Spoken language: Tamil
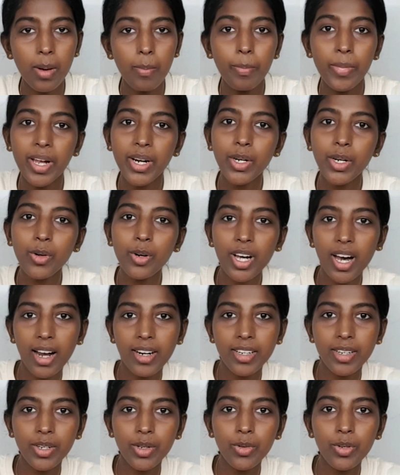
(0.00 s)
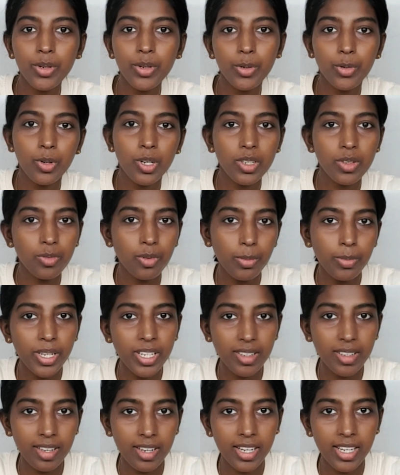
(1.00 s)
மென்னோட ஆட்டிடியூட் டுவர்ட்ஸ்
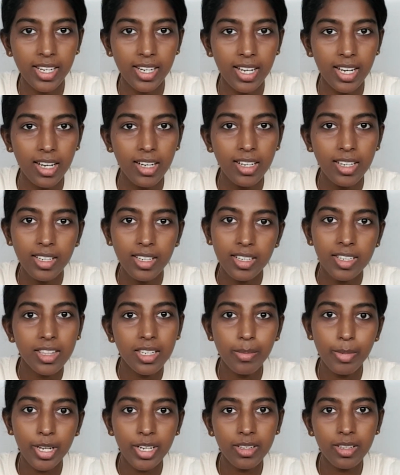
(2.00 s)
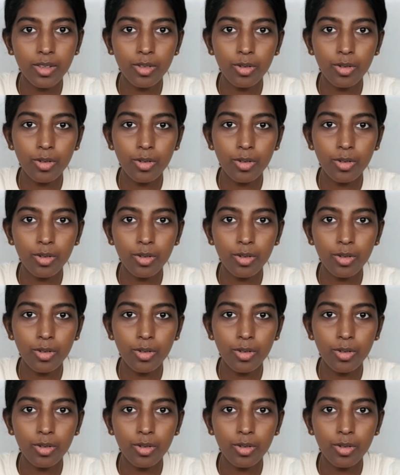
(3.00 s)
விமன் சரியில்லை இந்த மாதிரி தான்